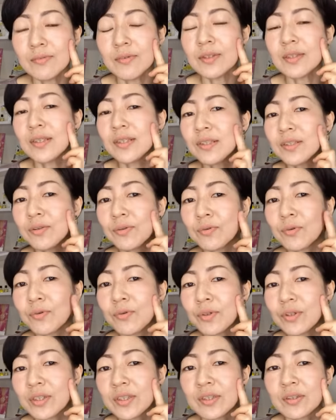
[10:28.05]
私のこ
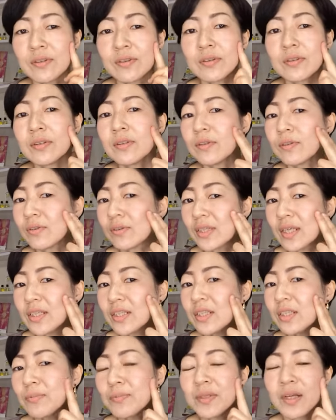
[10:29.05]
の人差
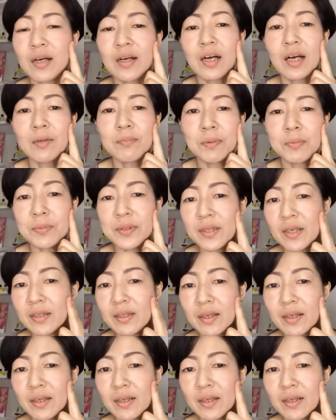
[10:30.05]
し指中指見て